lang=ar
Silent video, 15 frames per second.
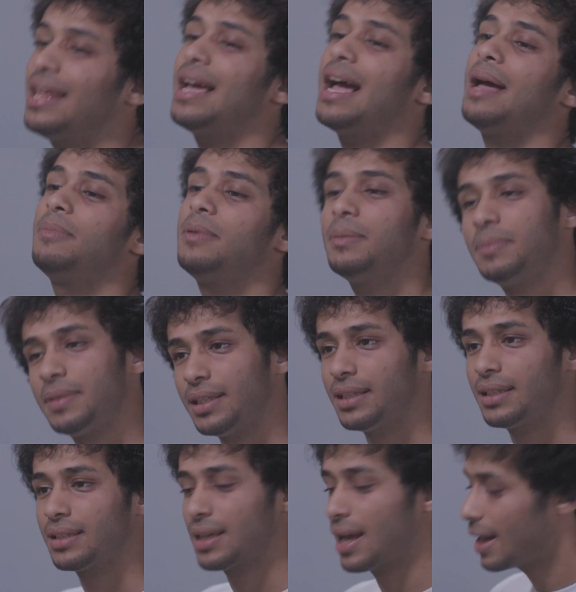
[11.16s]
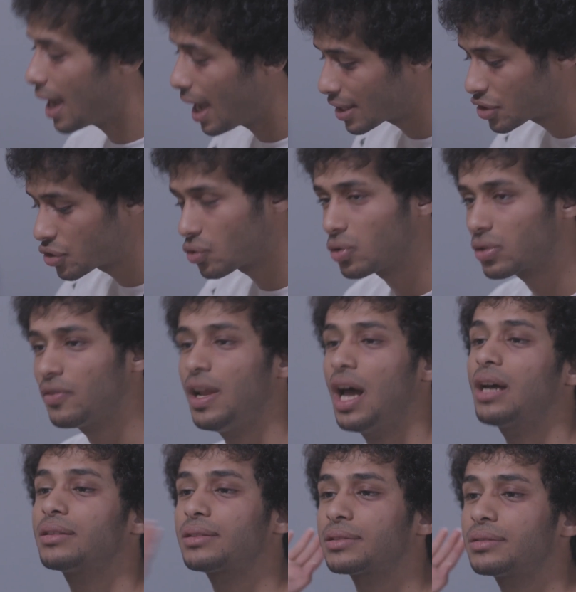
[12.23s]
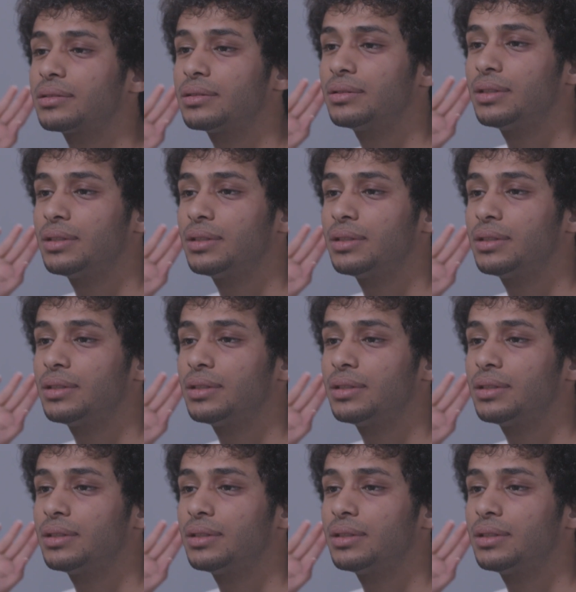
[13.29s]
ليه يا حبيبتي انا حاط شروط في العقد